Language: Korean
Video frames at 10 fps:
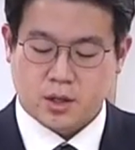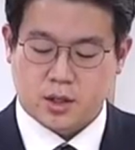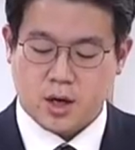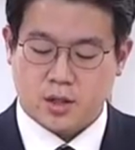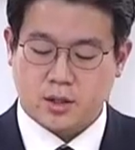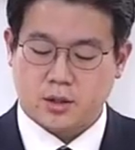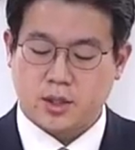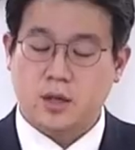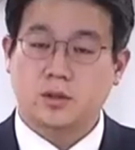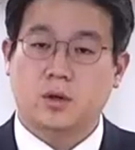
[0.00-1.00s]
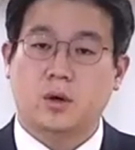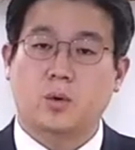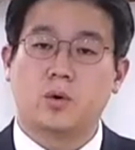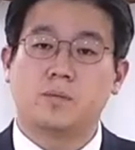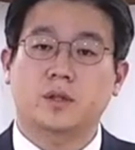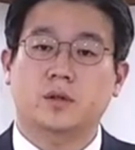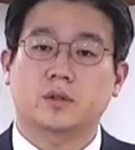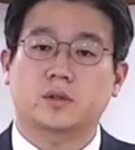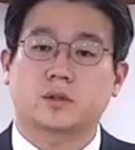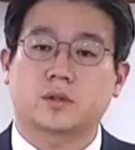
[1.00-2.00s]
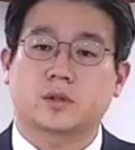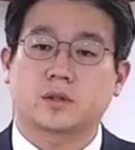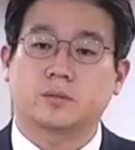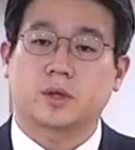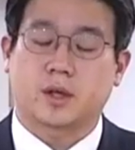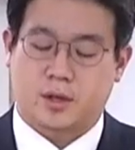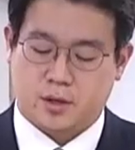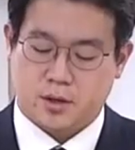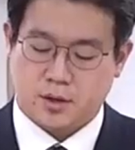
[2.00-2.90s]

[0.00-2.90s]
그 안은 상처가 골마터져 있었을 것입니다.